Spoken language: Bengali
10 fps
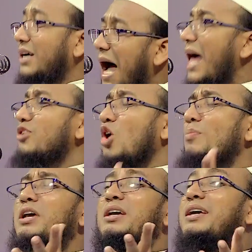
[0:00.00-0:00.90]
কার
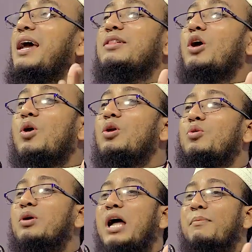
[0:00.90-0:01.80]
জমি কে দখল
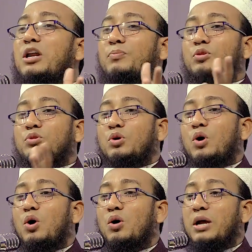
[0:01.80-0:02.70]
করে আমার
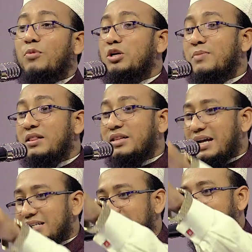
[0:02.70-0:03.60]
বন্ধুগণ এমন ইমানদার
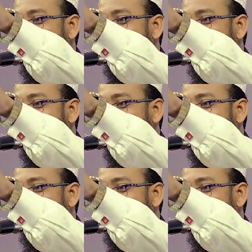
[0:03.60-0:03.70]
আছে না